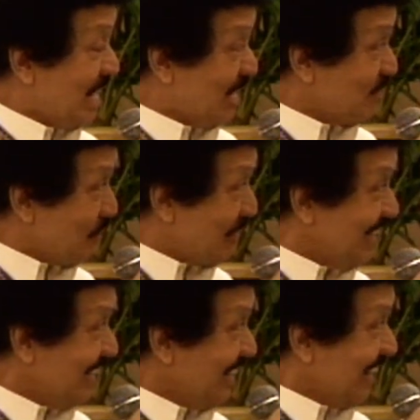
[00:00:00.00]
Wala pa ba?
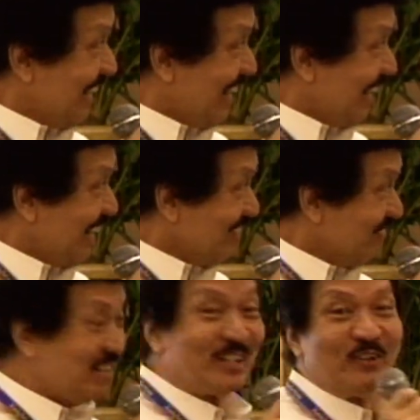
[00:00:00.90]

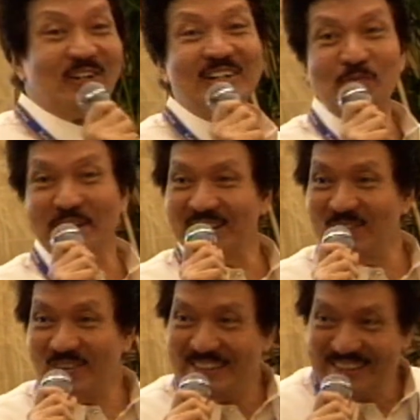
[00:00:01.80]
Meron,
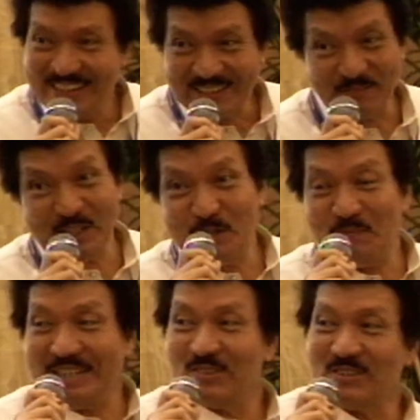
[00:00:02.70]
meron.
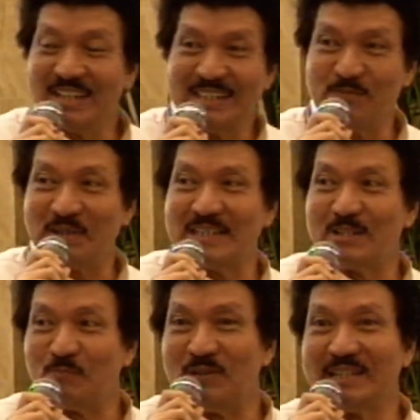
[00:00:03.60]
Binibiro tayo ni
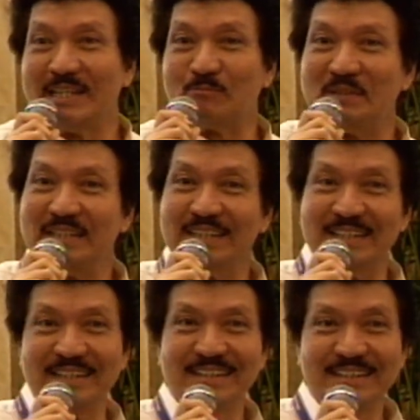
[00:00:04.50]
Brother Boyap eh.
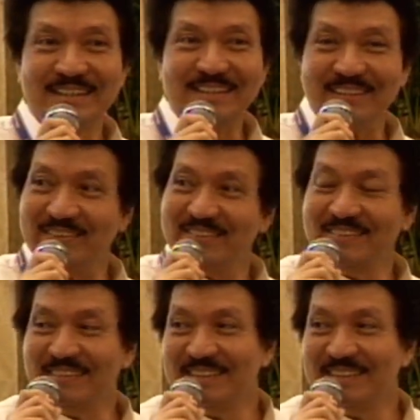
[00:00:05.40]
Oo.